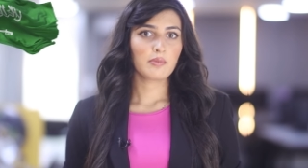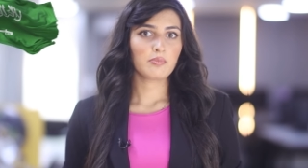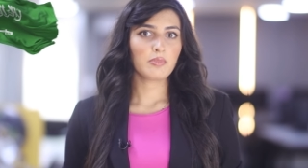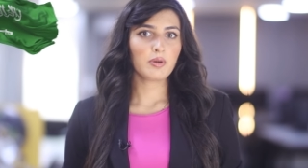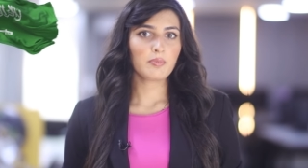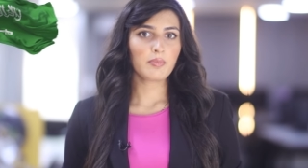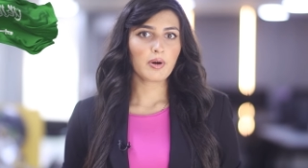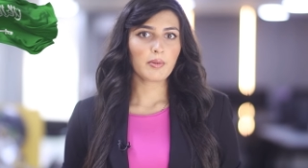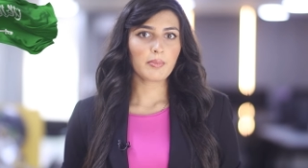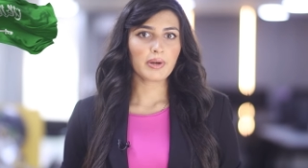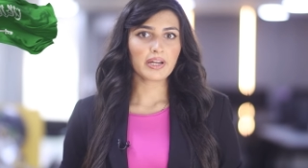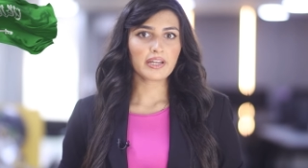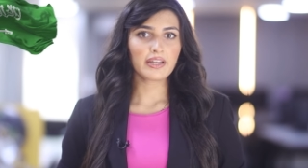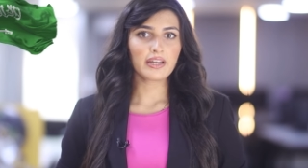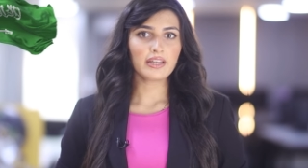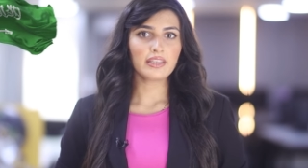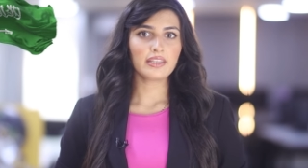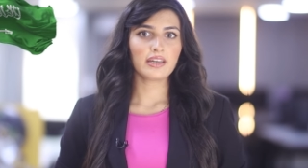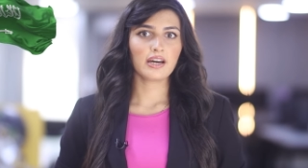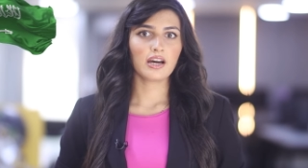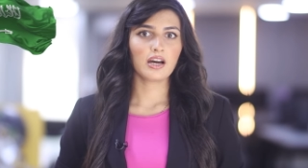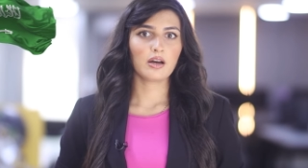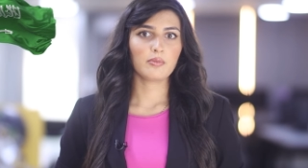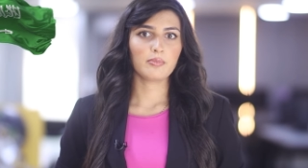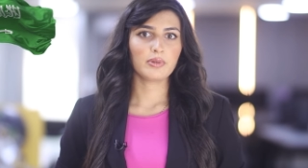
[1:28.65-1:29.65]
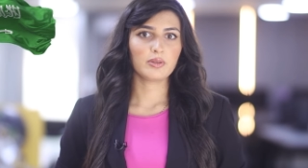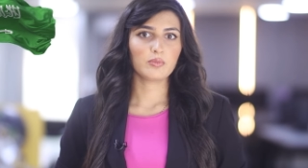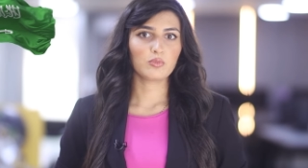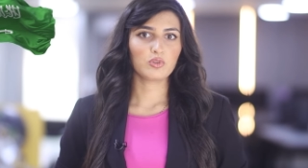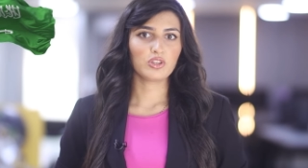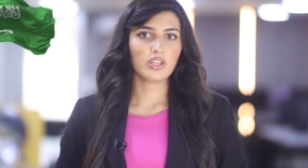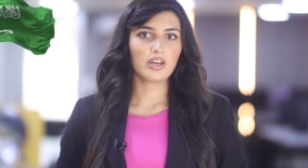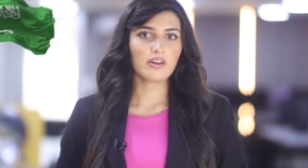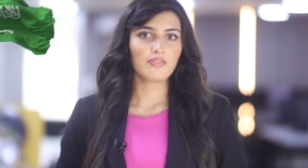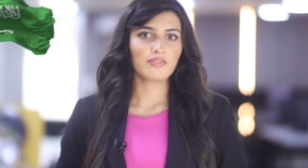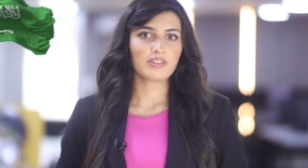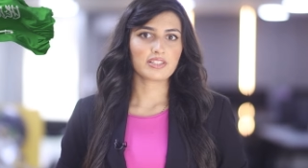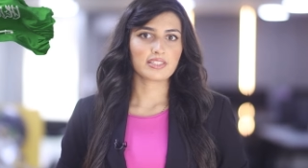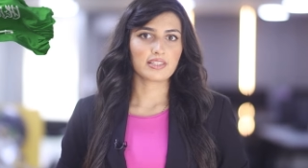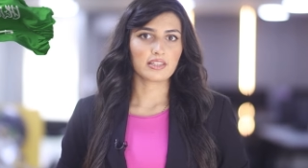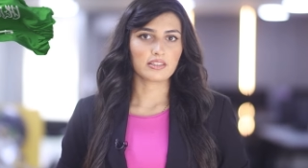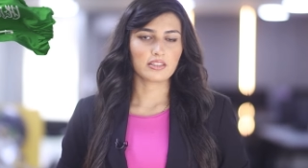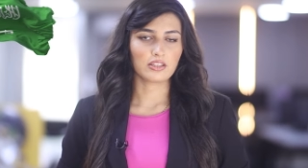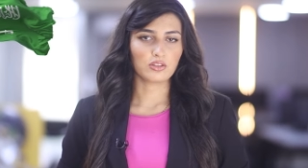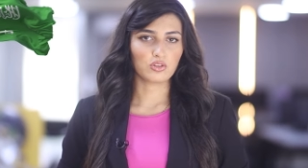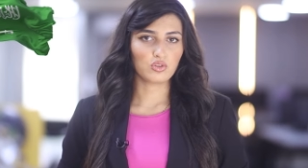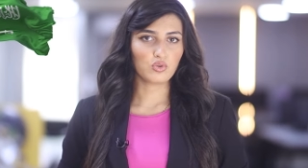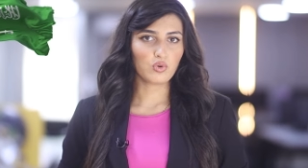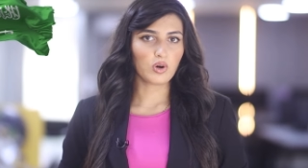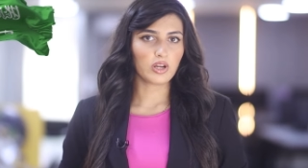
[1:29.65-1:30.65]
مما مكنها من منافسة
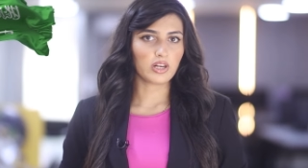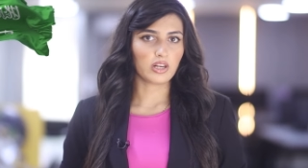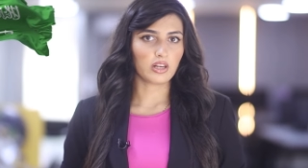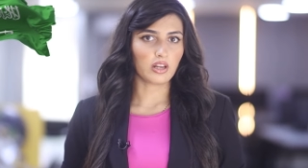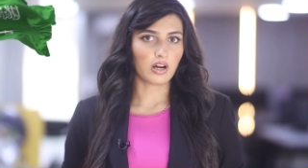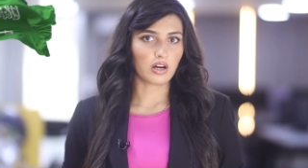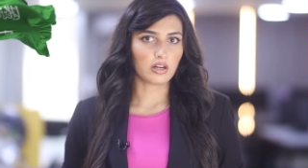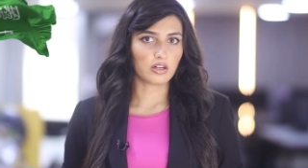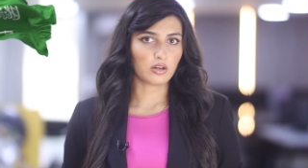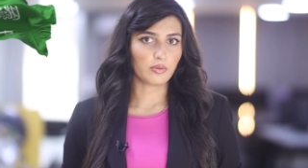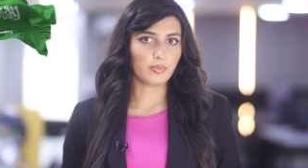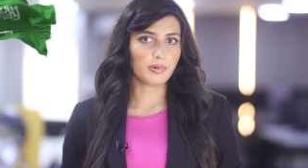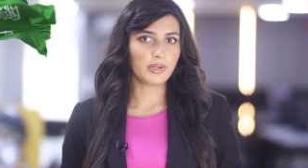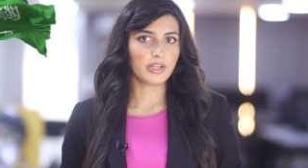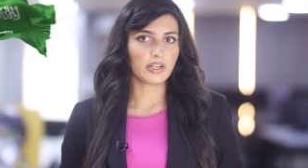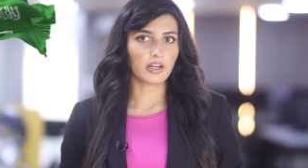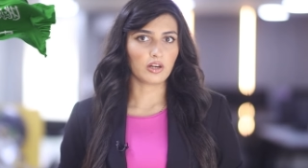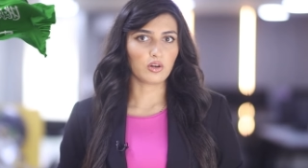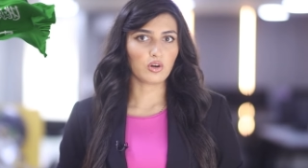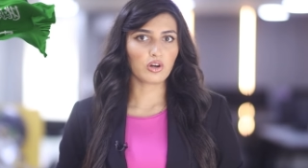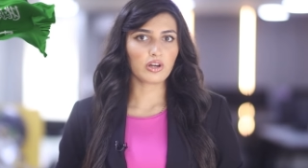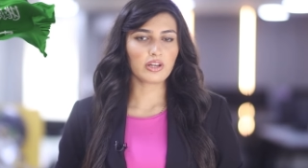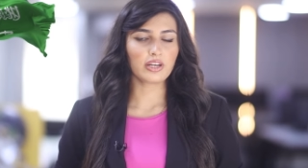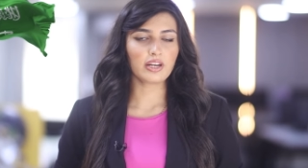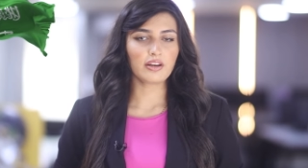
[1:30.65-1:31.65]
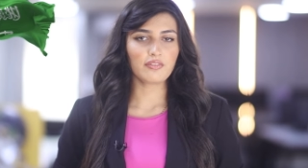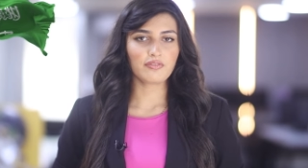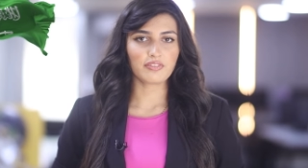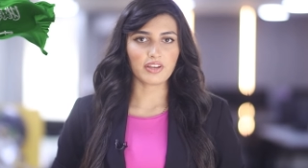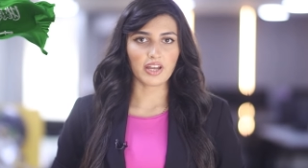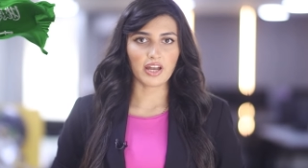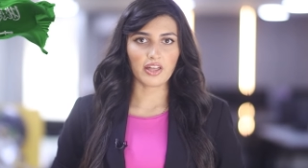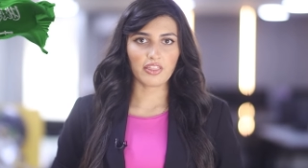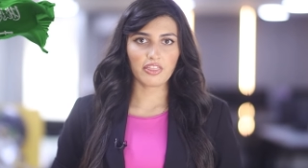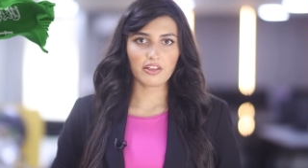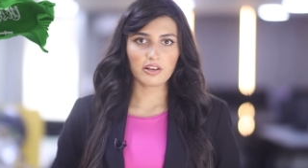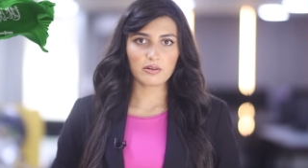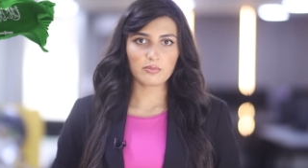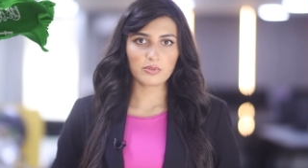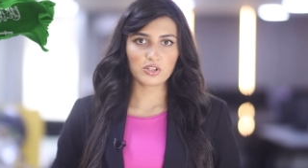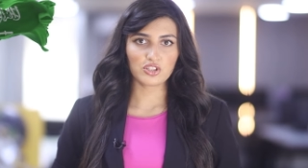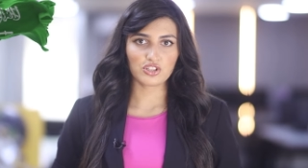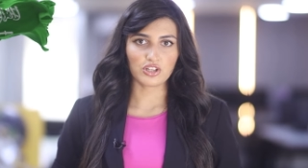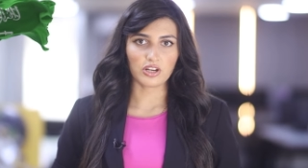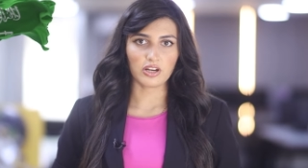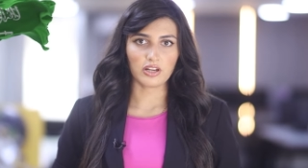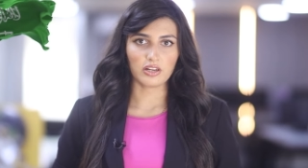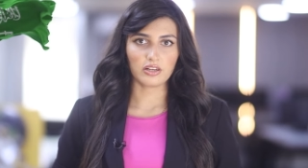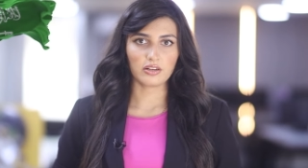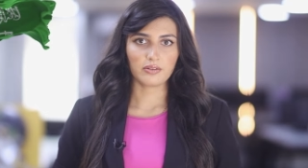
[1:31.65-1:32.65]
الدول العربية الأخرى في هذا
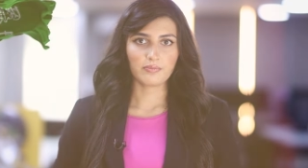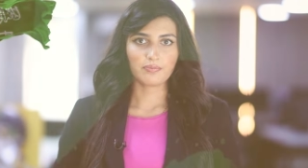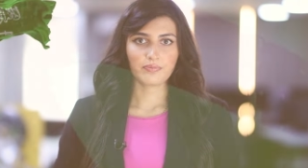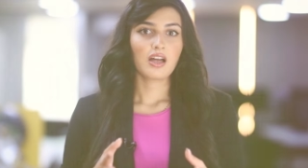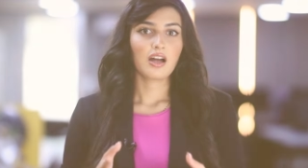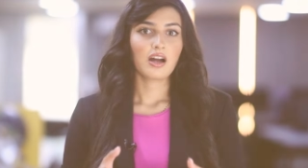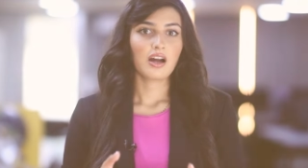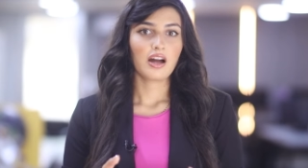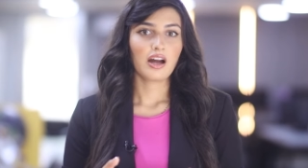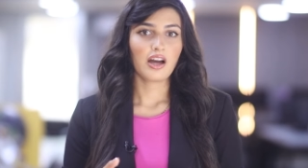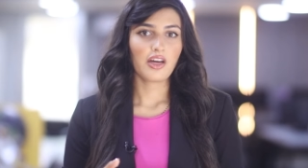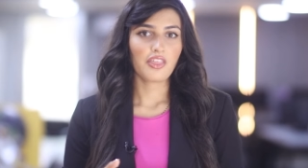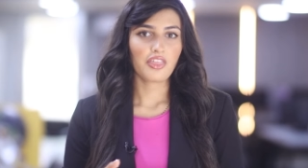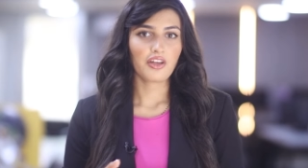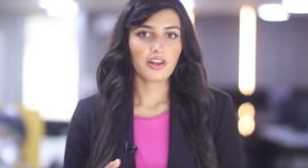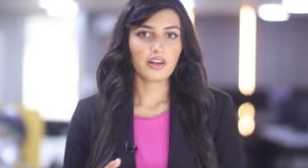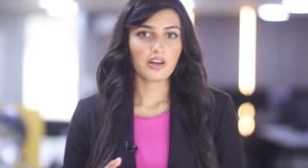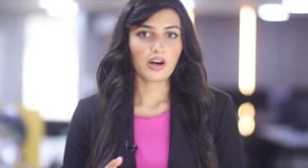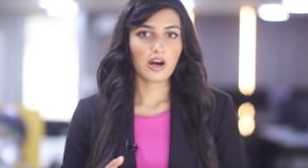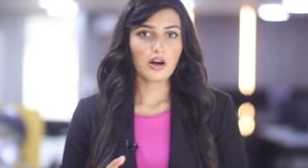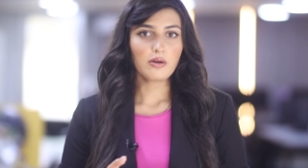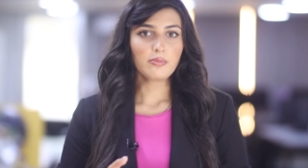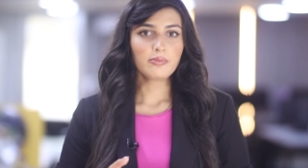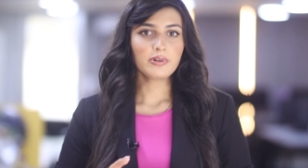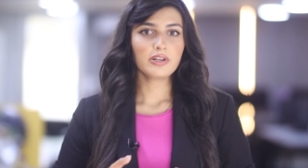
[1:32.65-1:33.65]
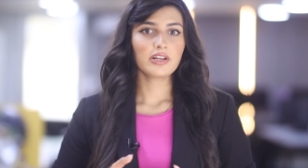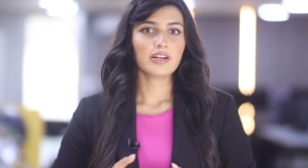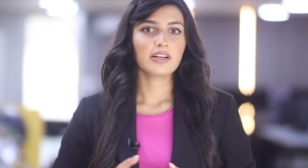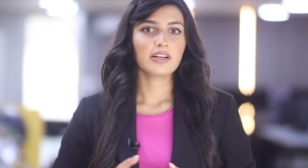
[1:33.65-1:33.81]
المجال هذا الأمر